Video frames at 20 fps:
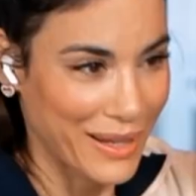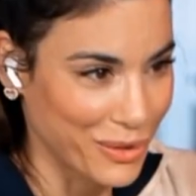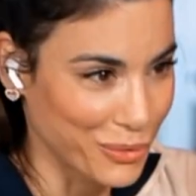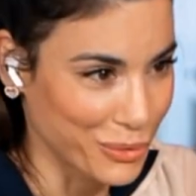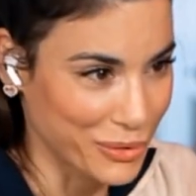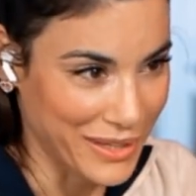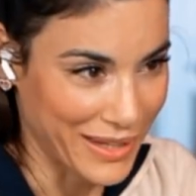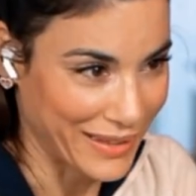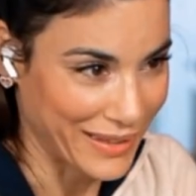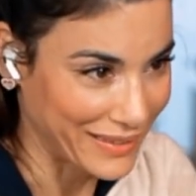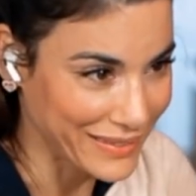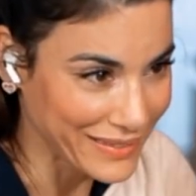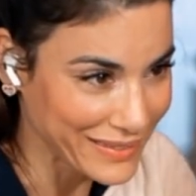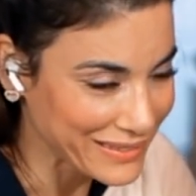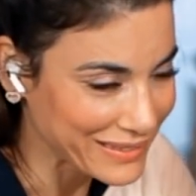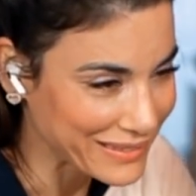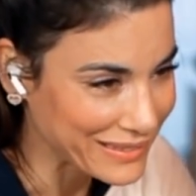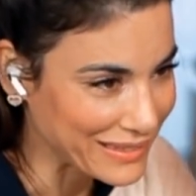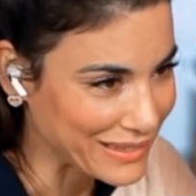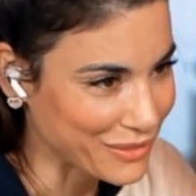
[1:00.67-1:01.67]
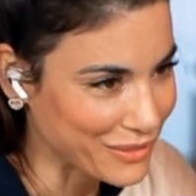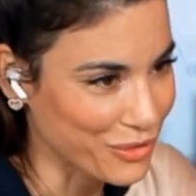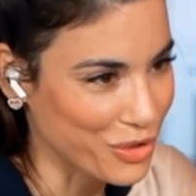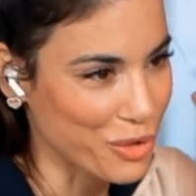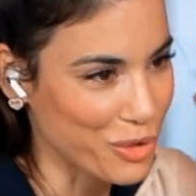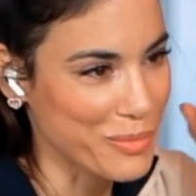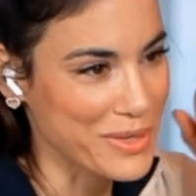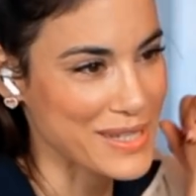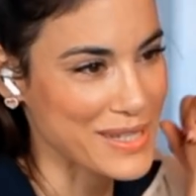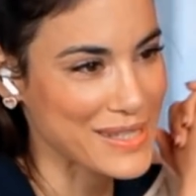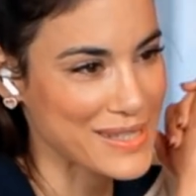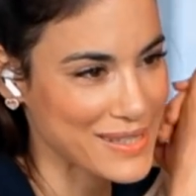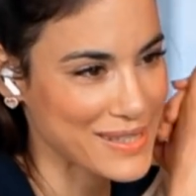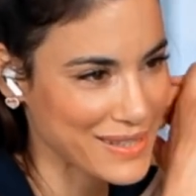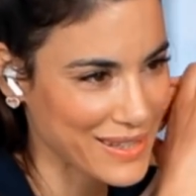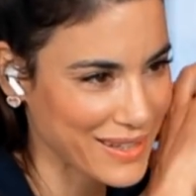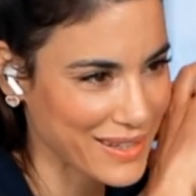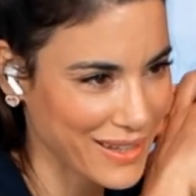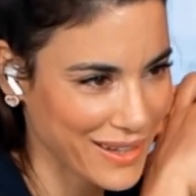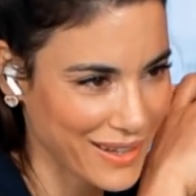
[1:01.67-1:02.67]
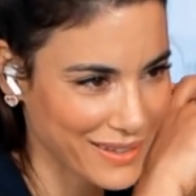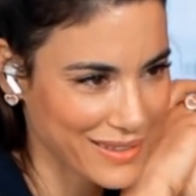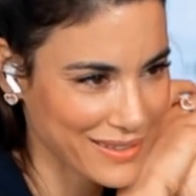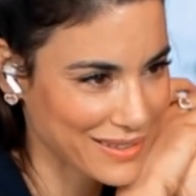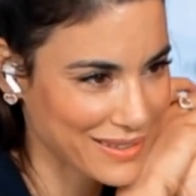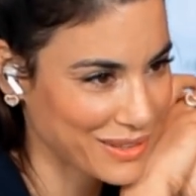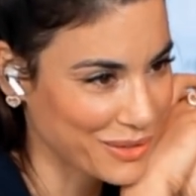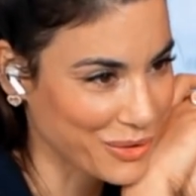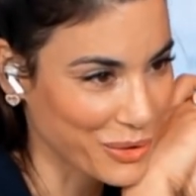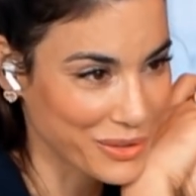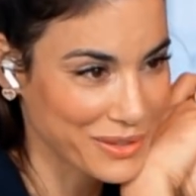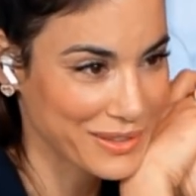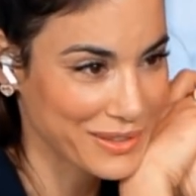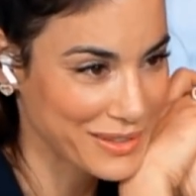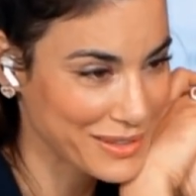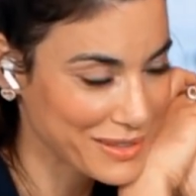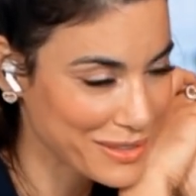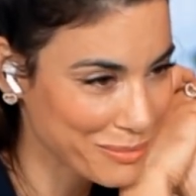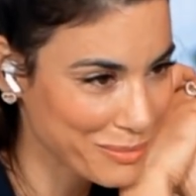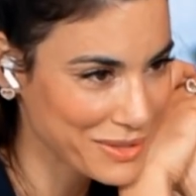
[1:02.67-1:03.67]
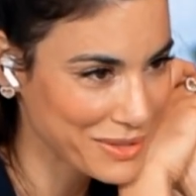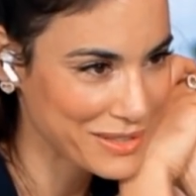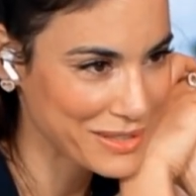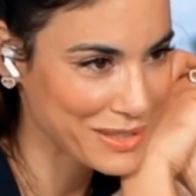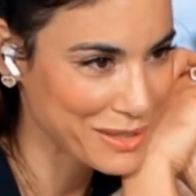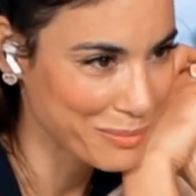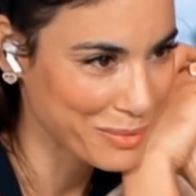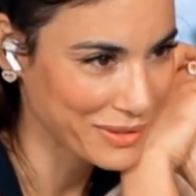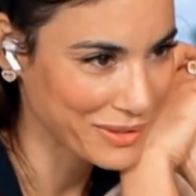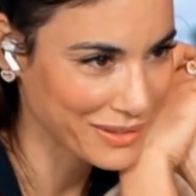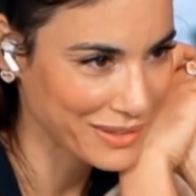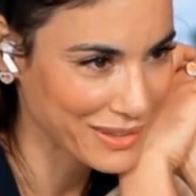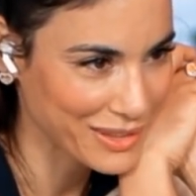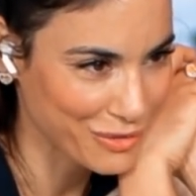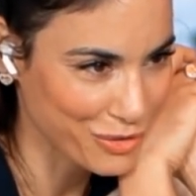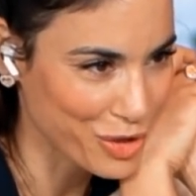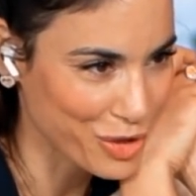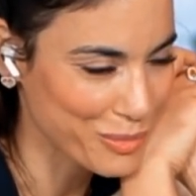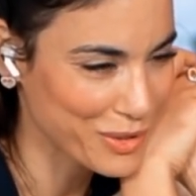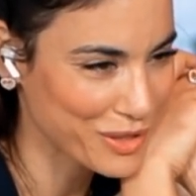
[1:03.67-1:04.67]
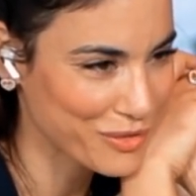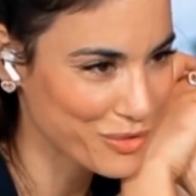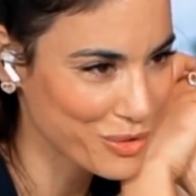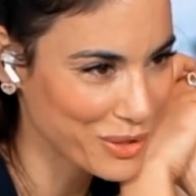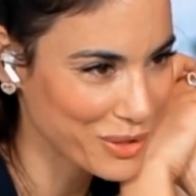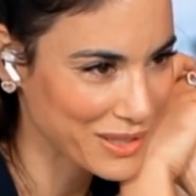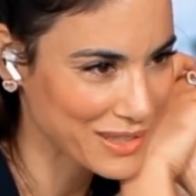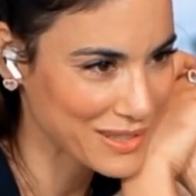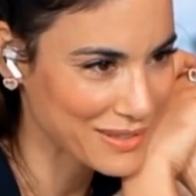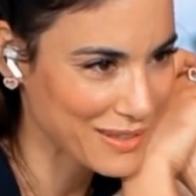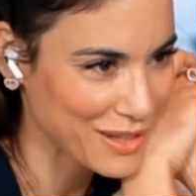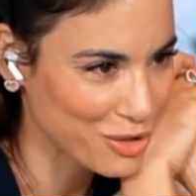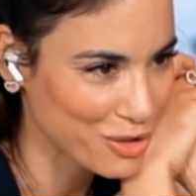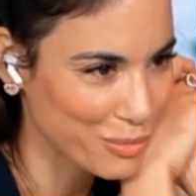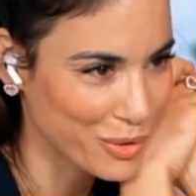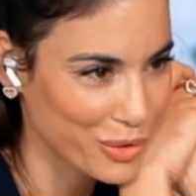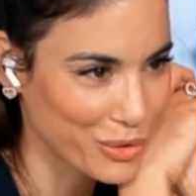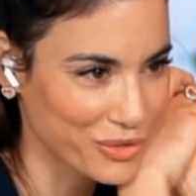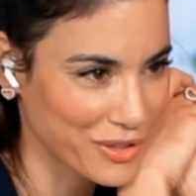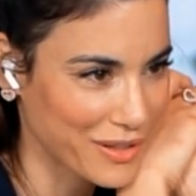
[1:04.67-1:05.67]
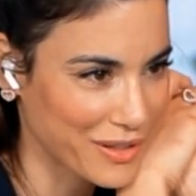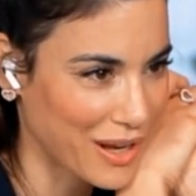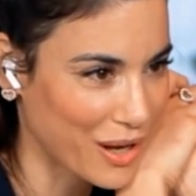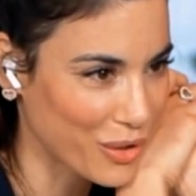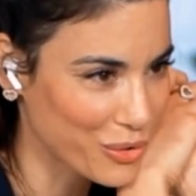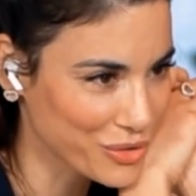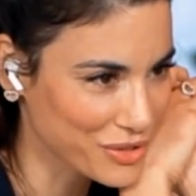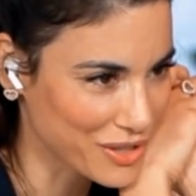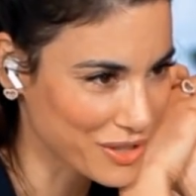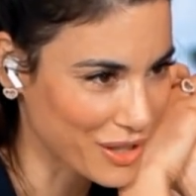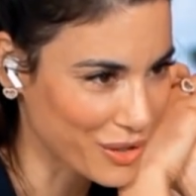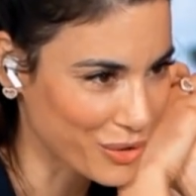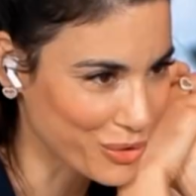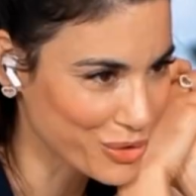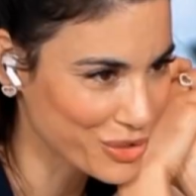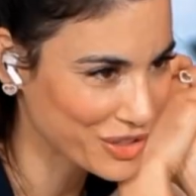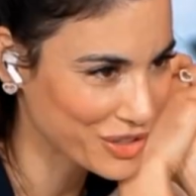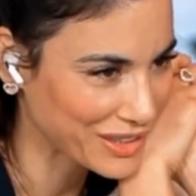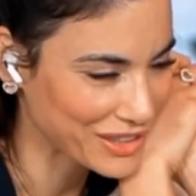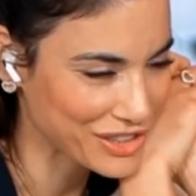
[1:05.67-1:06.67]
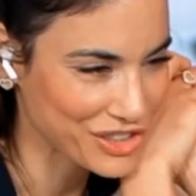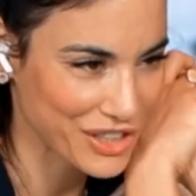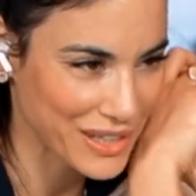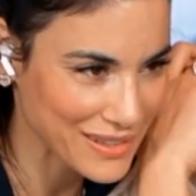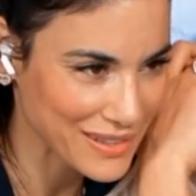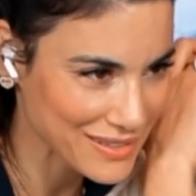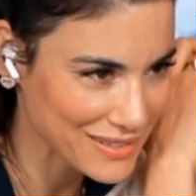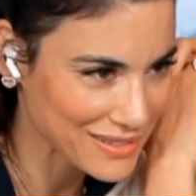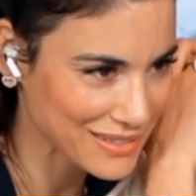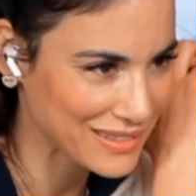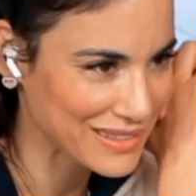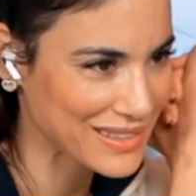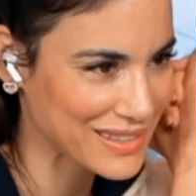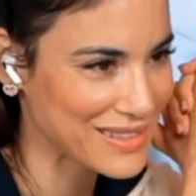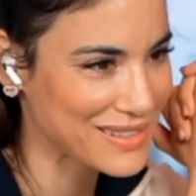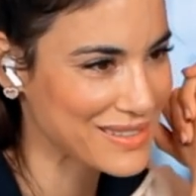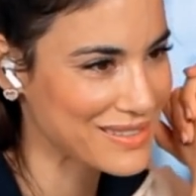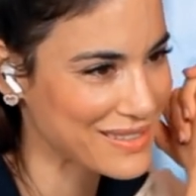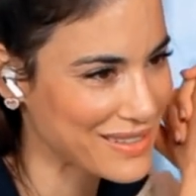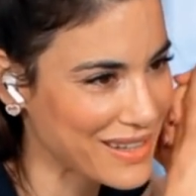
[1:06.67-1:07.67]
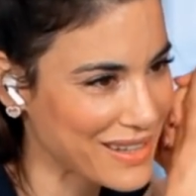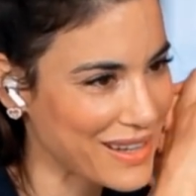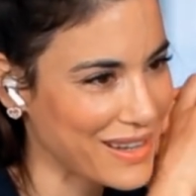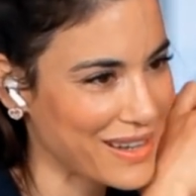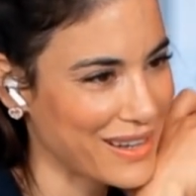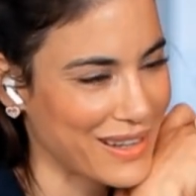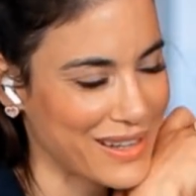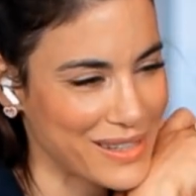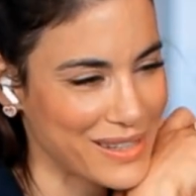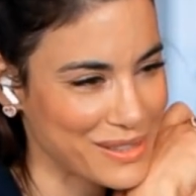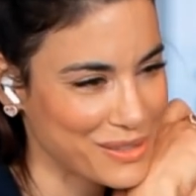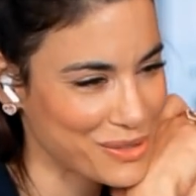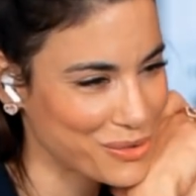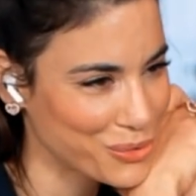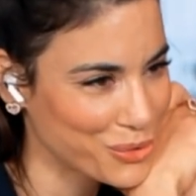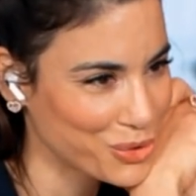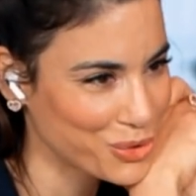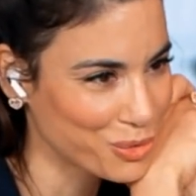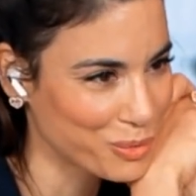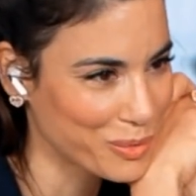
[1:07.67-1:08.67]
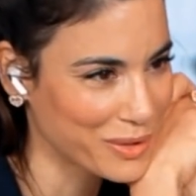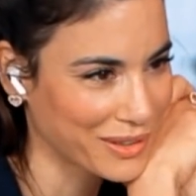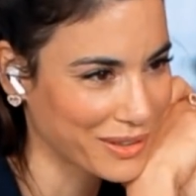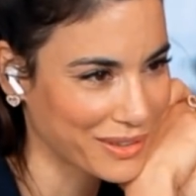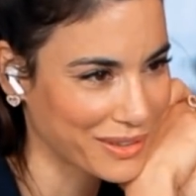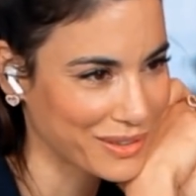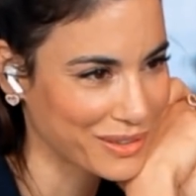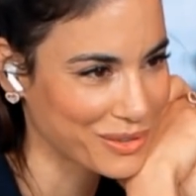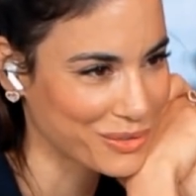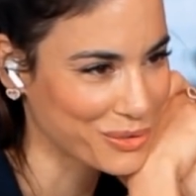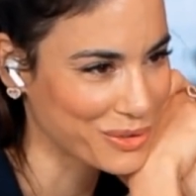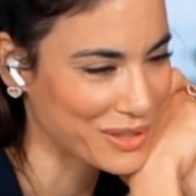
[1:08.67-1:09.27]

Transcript: Hallo Darlene, ich freue mich sehr, dass ich heute hier mit dir bin. Ich freue mich wirklich sehr über unseren Austausch. Ich schätze dich sehr als YouTuberin